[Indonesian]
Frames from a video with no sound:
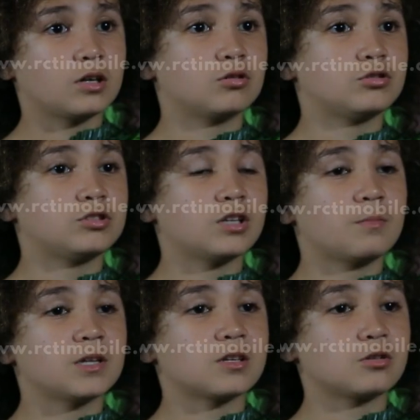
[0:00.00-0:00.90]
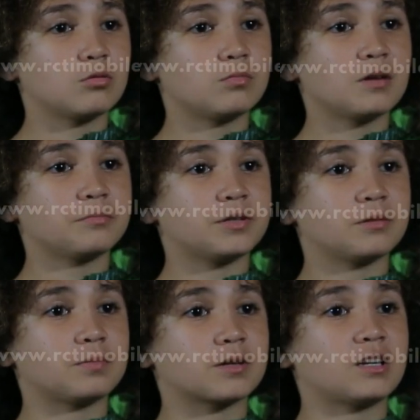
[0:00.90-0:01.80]
Takutnya macan kumbang
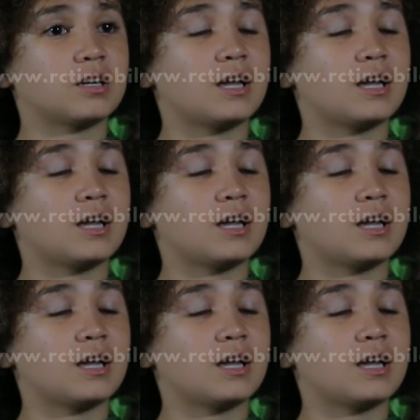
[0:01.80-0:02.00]
bikin perkara